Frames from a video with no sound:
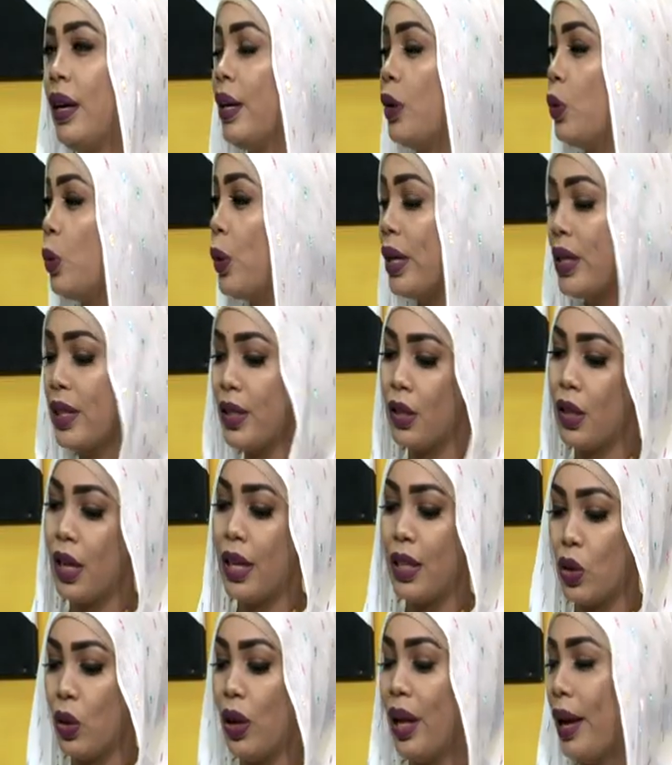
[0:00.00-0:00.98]
هو
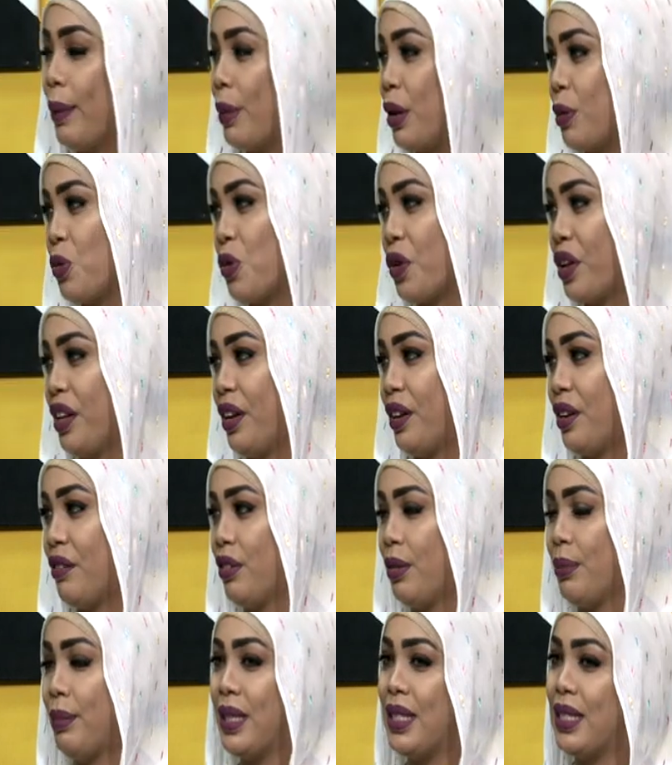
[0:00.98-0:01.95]
كزول خبير ممكن
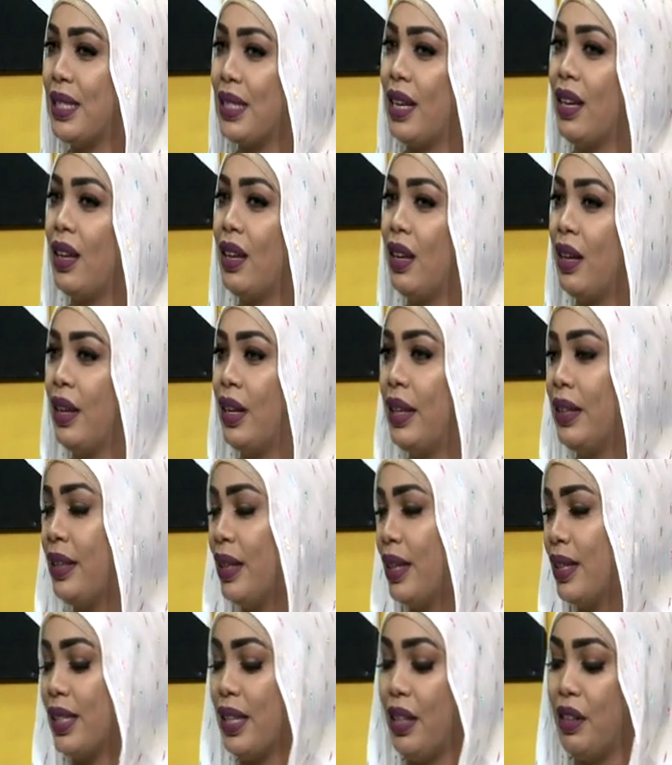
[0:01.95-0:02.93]
يعرفها بس
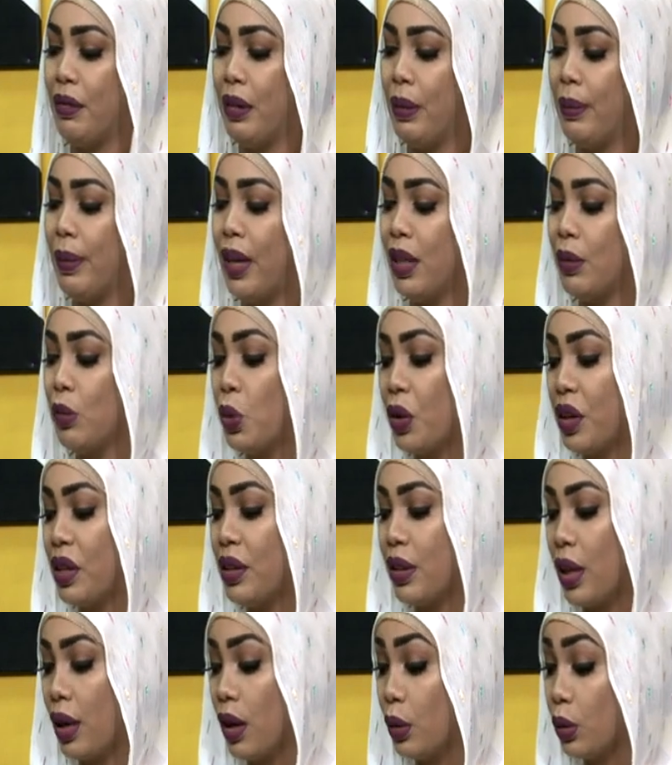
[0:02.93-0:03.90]
كالناس يعني في البيت
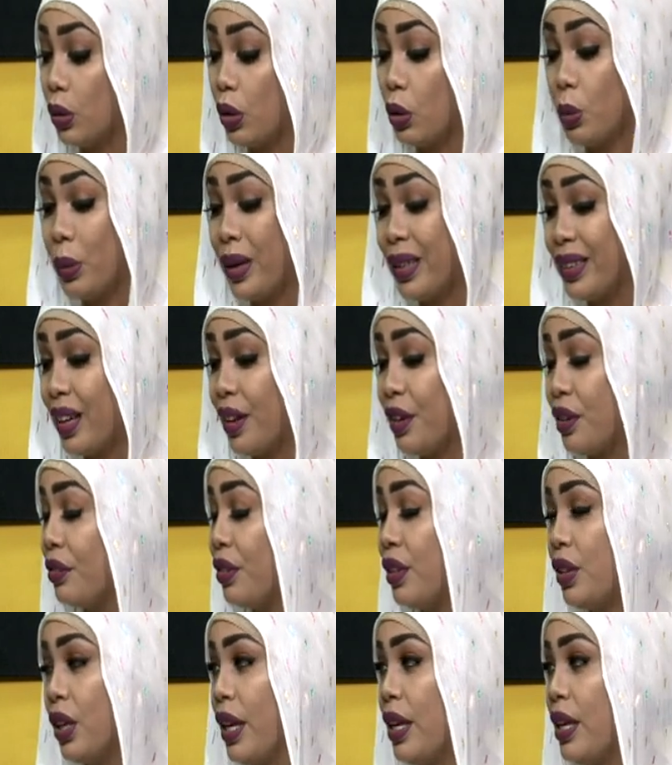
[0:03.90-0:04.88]
ممكن تاخذها وما تعرف
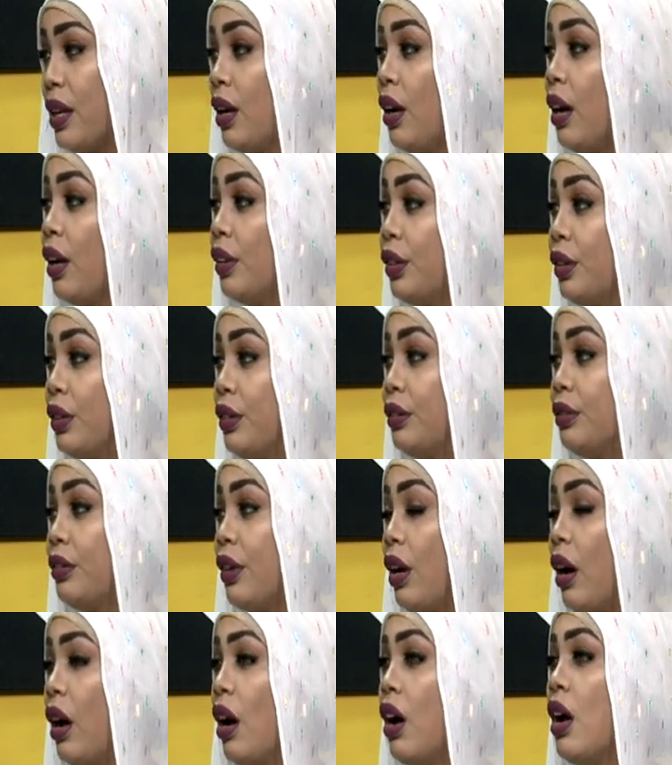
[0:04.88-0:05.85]
إنها أنت
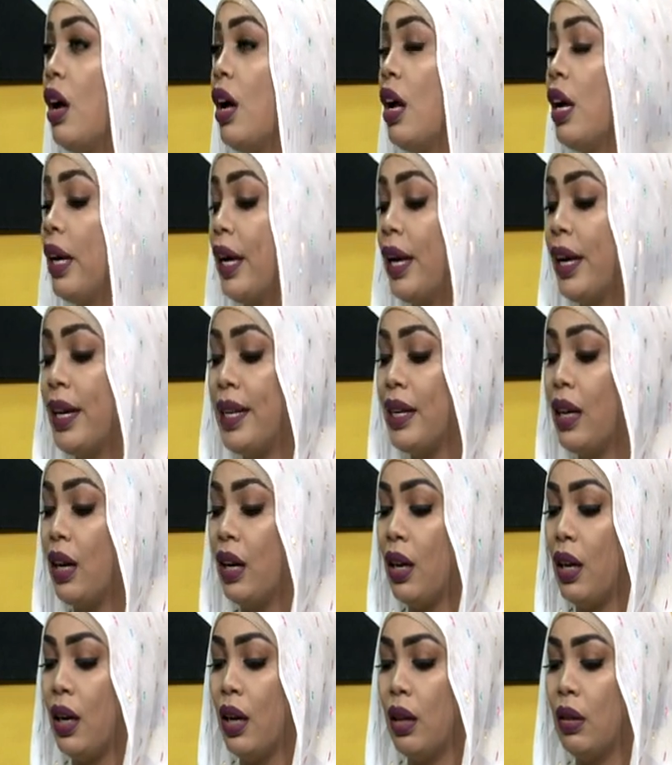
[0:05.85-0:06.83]
كخبيرة
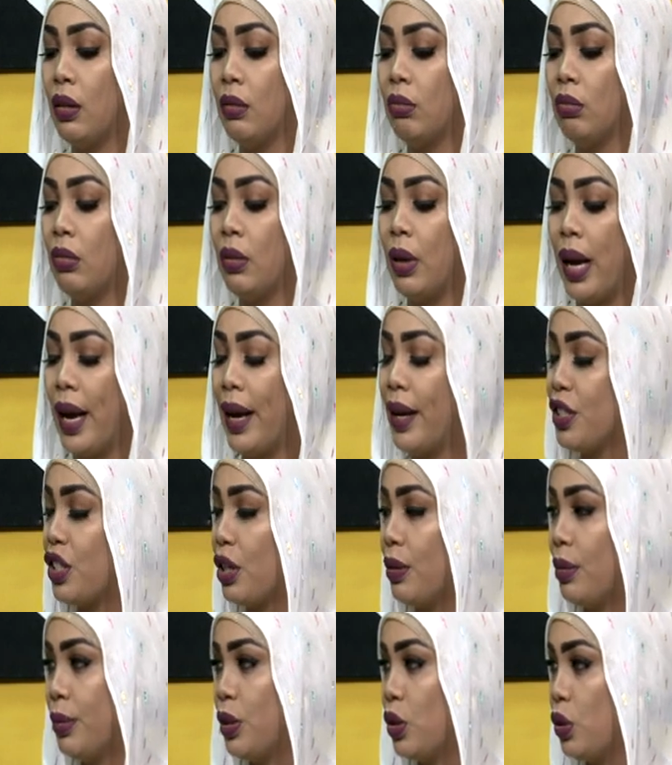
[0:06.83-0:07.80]
هي
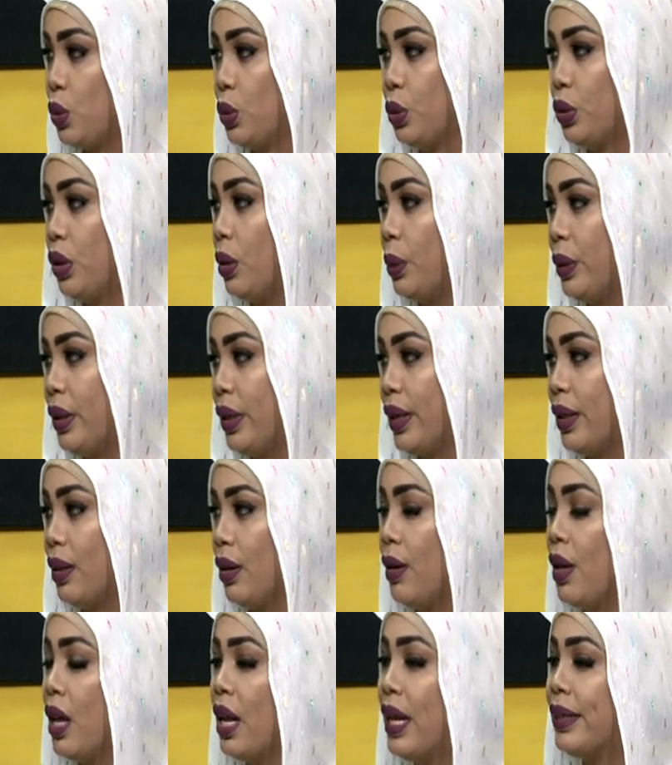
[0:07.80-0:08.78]
حاجة مزيودة ولا
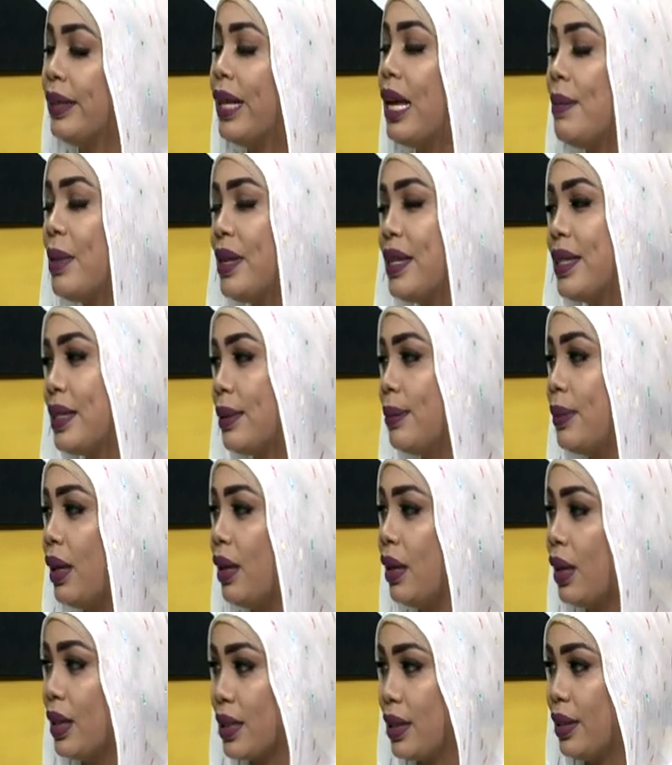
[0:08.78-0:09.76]
كده دايما الزبدة
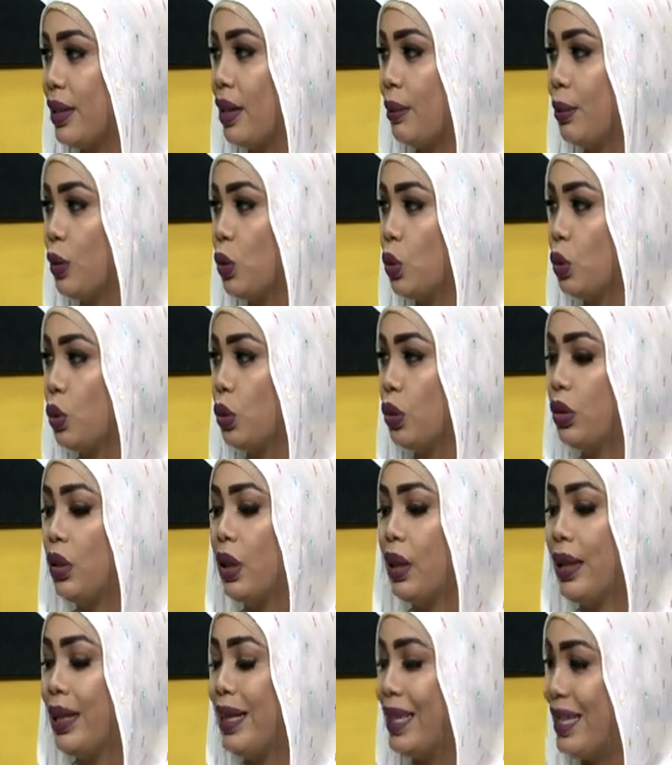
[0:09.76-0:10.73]
الأصلية بتكون
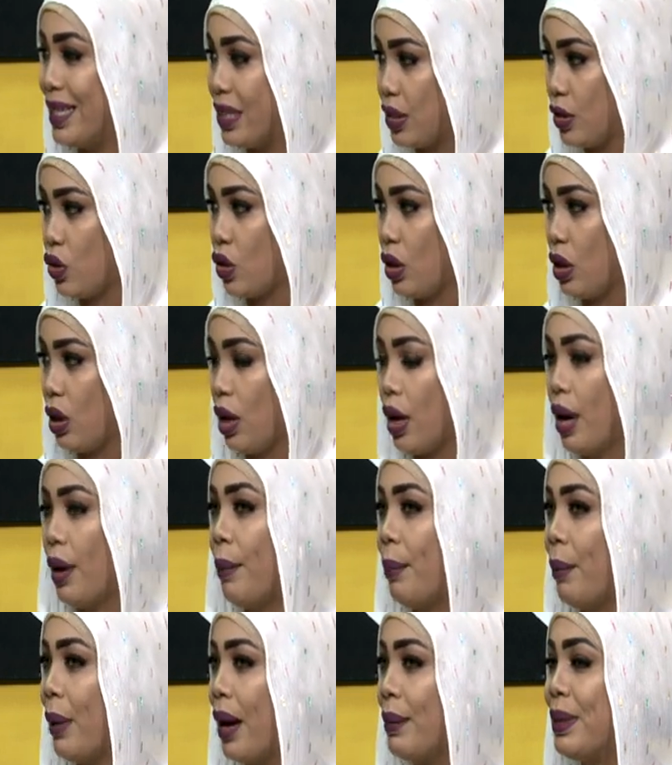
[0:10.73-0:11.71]
لزجه
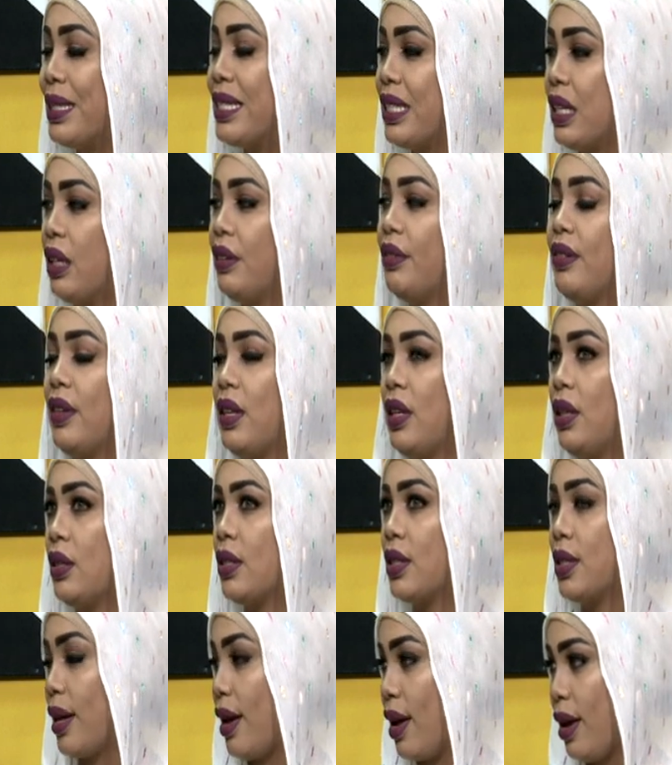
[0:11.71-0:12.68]
ما بتسيح في
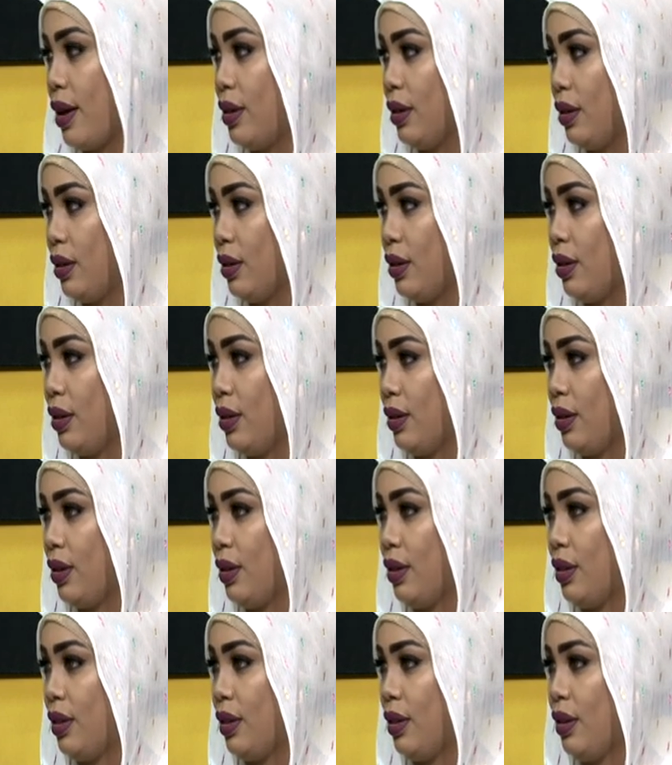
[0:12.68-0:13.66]
سخانة ما
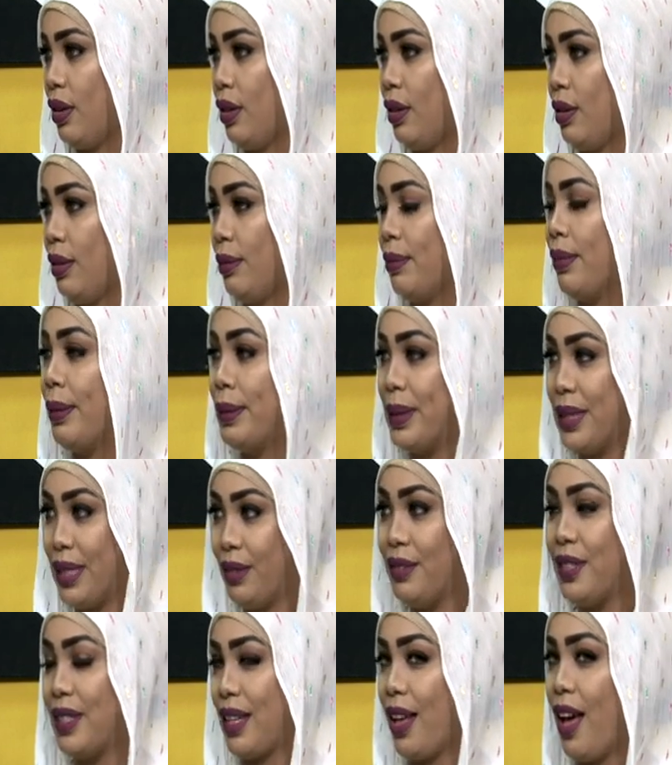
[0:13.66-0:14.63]
بتسيح يا عميره ما
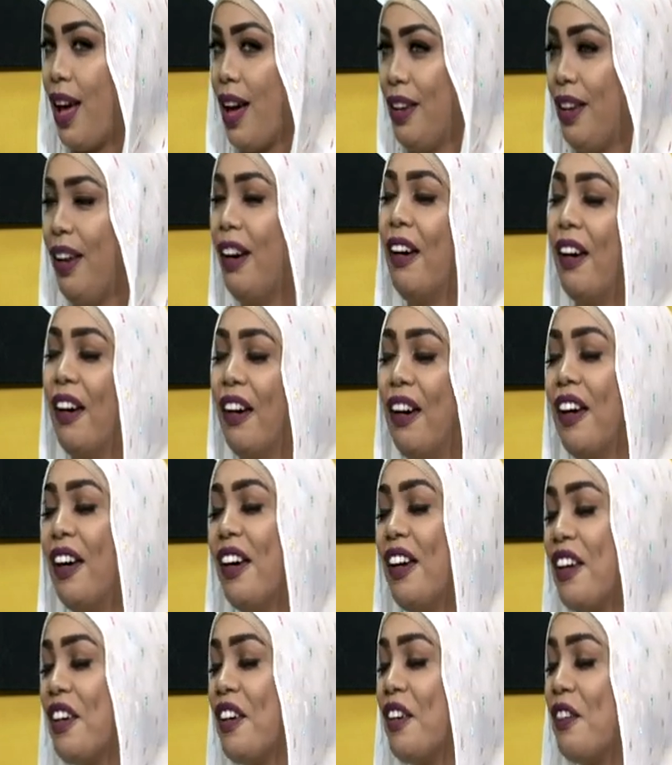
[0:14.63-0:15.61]
بتسيح في سخانه نعم.